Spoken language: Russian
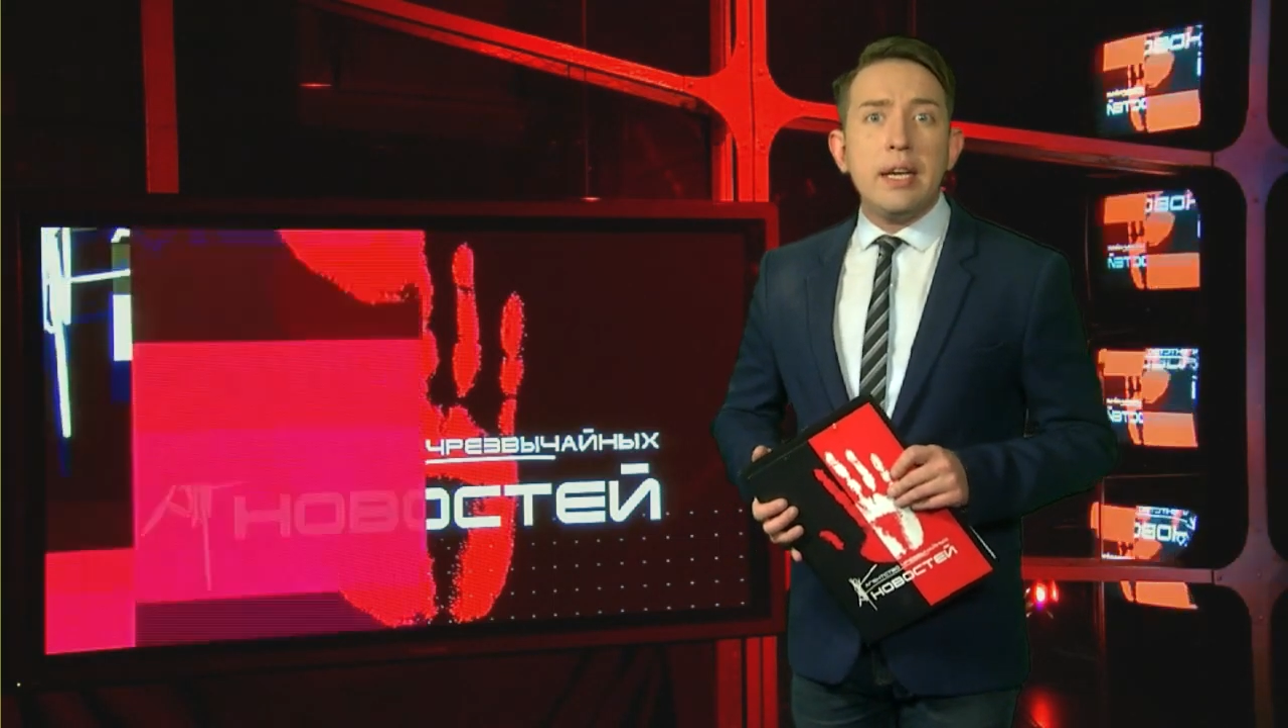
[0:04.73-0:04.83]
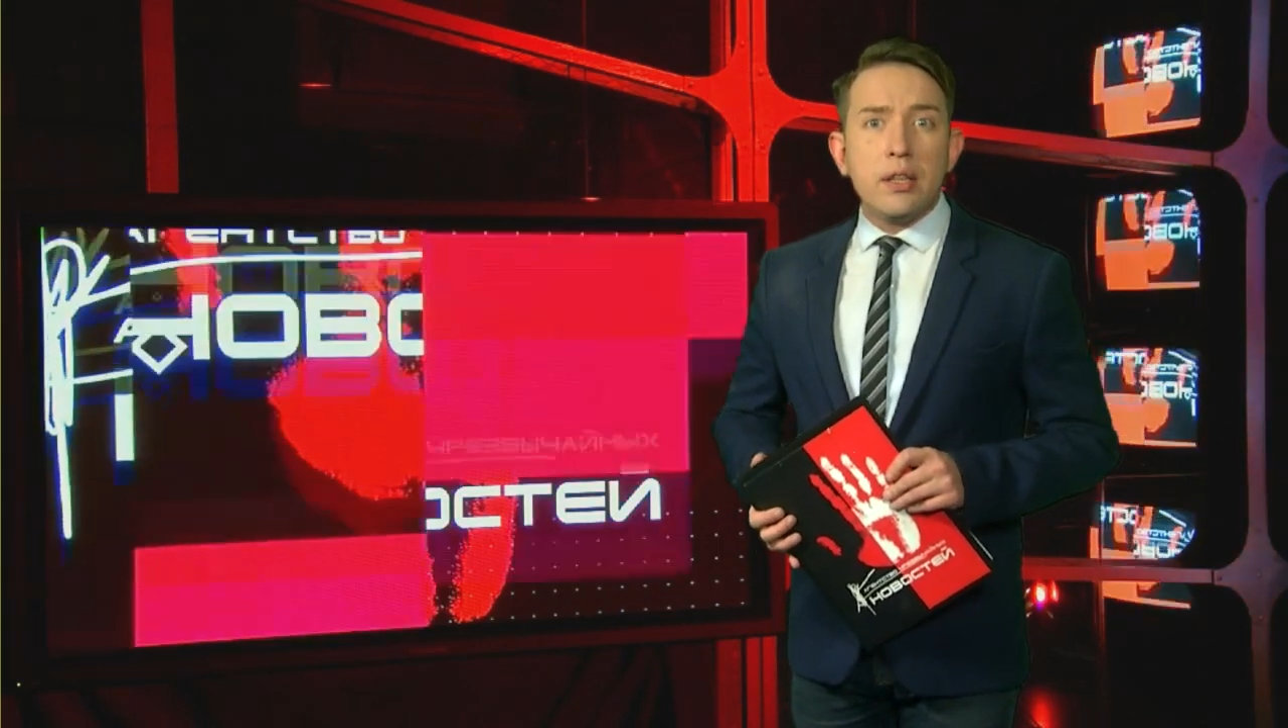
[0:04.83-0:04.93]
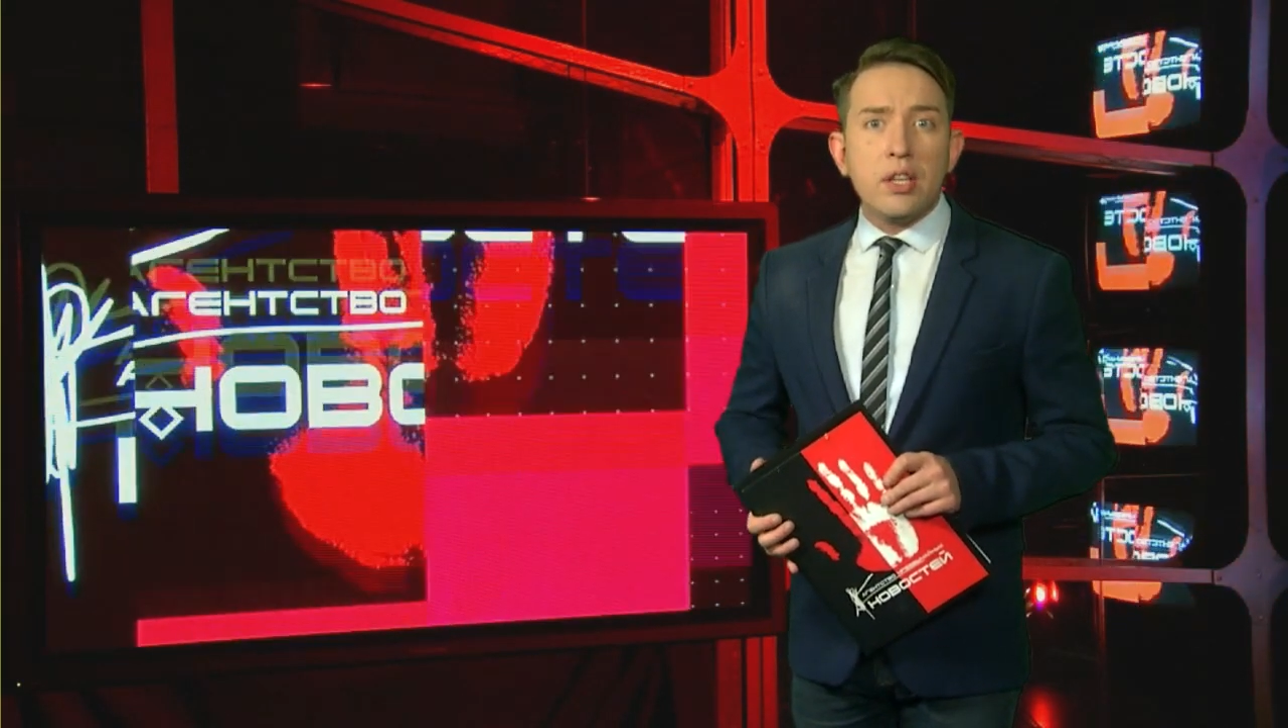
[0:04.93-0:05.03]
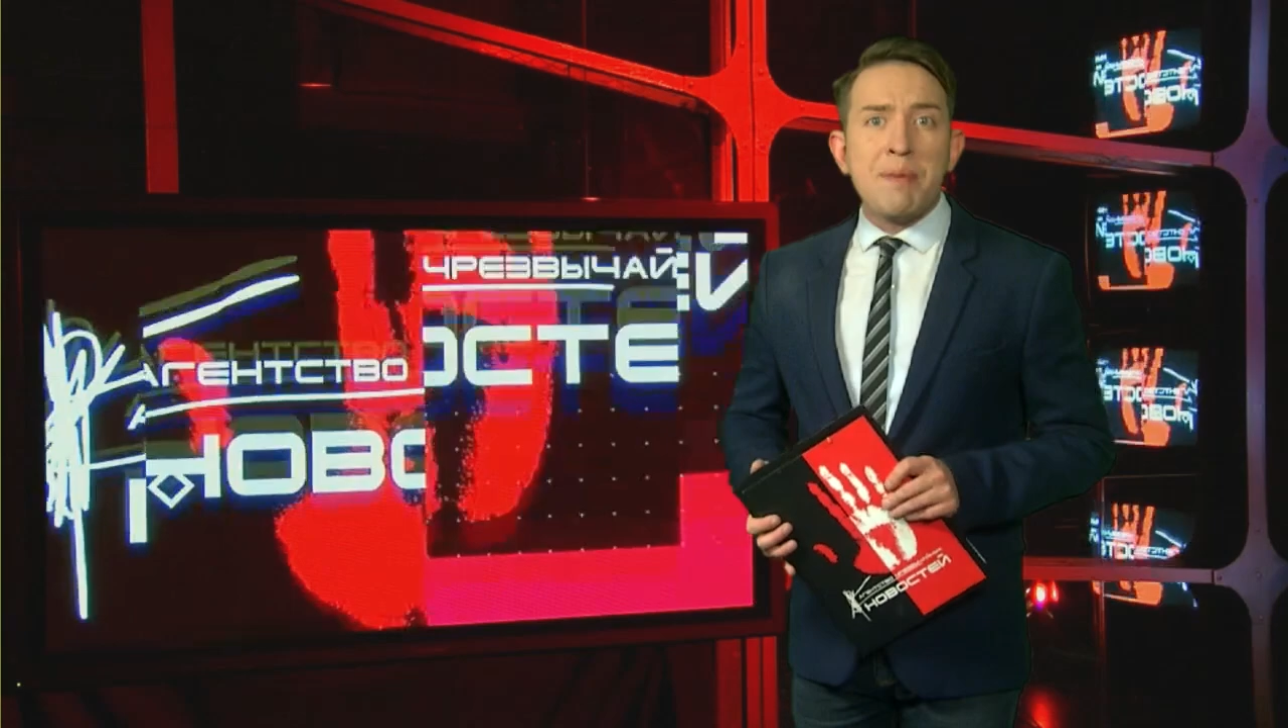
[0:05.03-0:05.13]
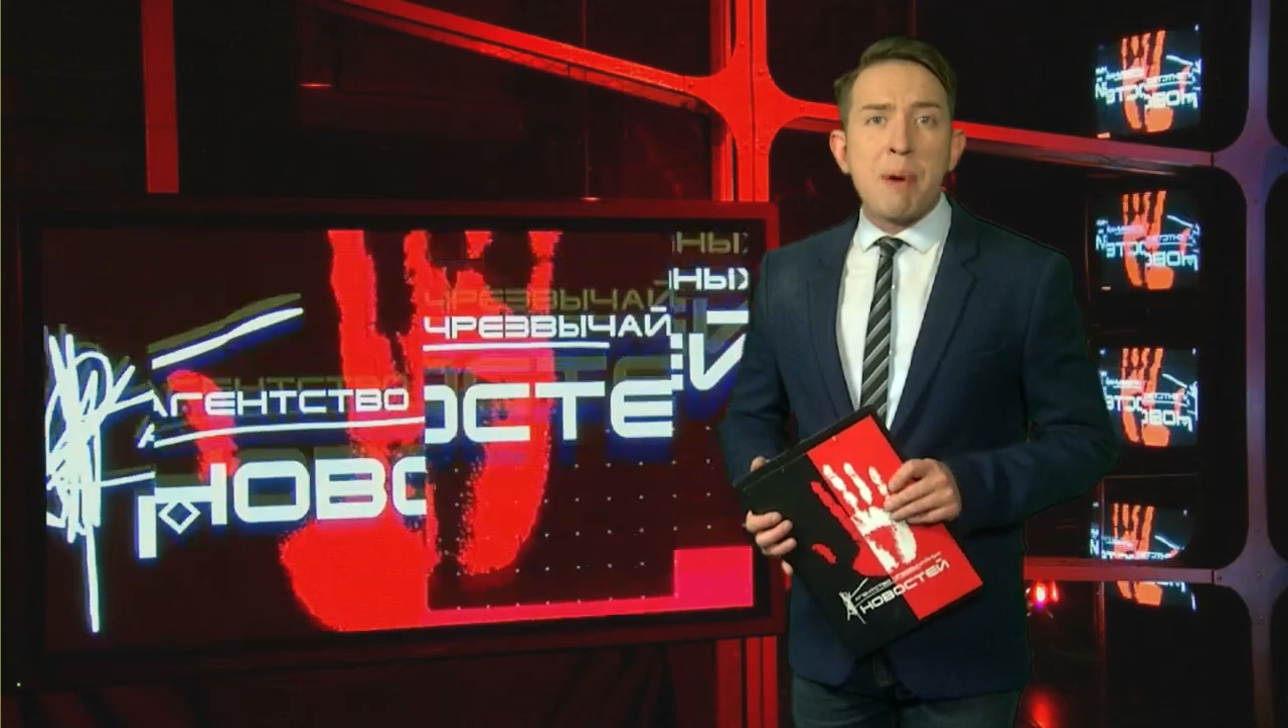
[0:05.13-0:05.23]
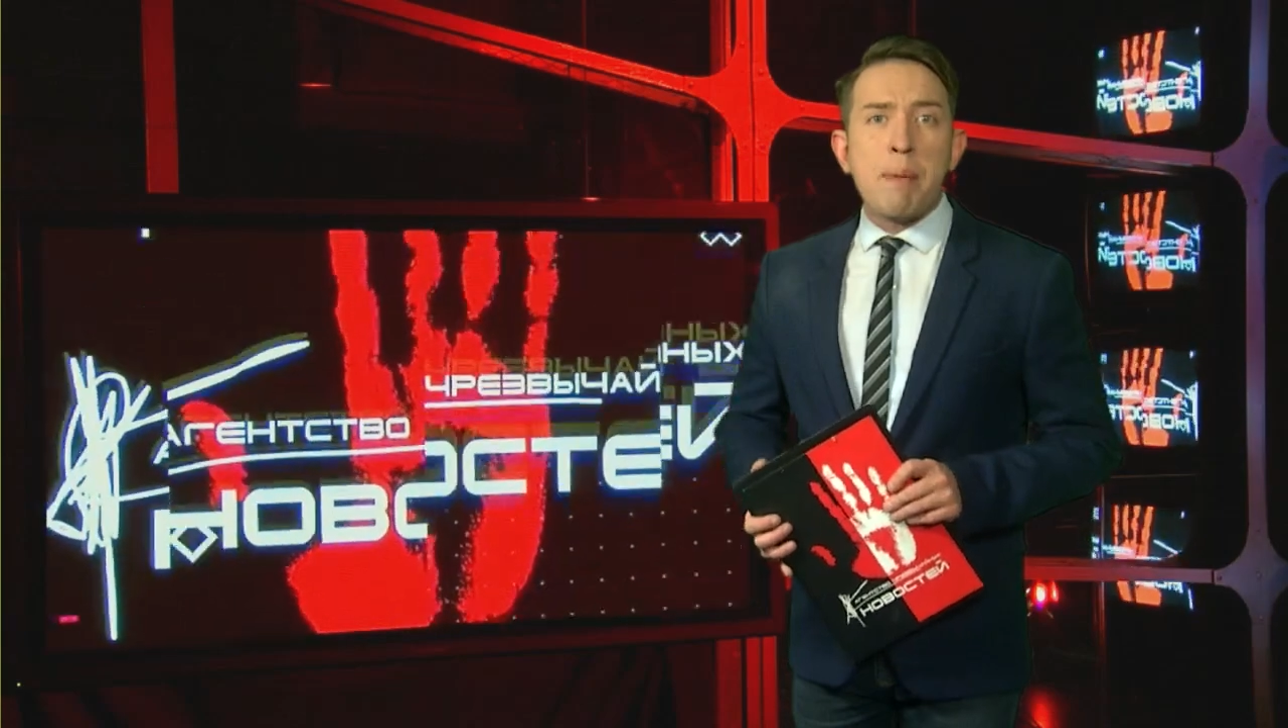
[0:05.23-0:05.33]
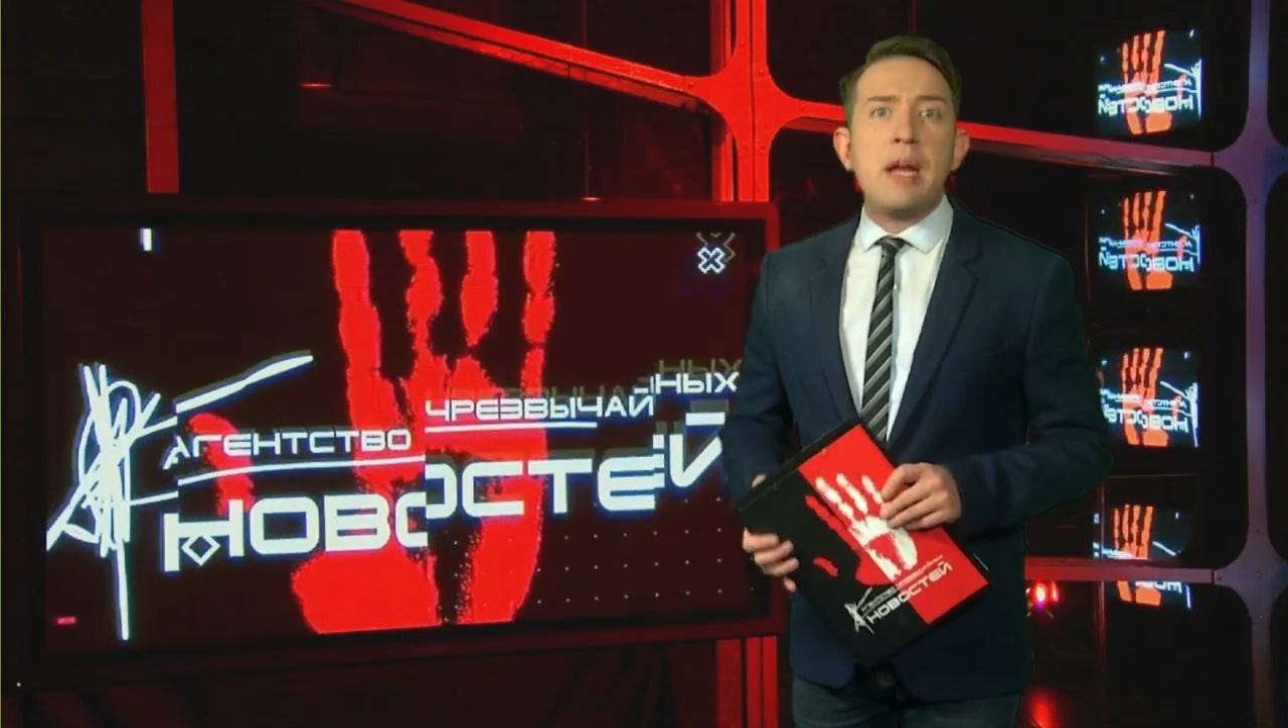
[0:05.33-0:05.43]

клиентки